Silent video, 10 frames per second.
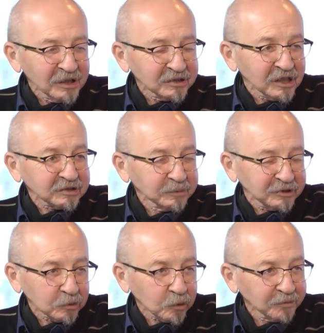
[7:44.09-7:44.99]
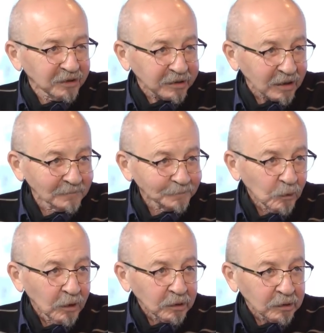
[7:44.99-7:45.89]
Ну. полицейском чиновнике,
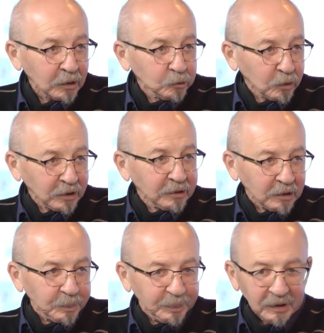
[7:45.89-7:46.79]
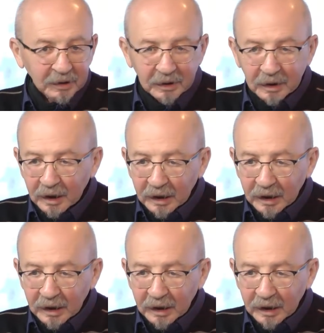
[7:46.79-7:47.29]
который как бы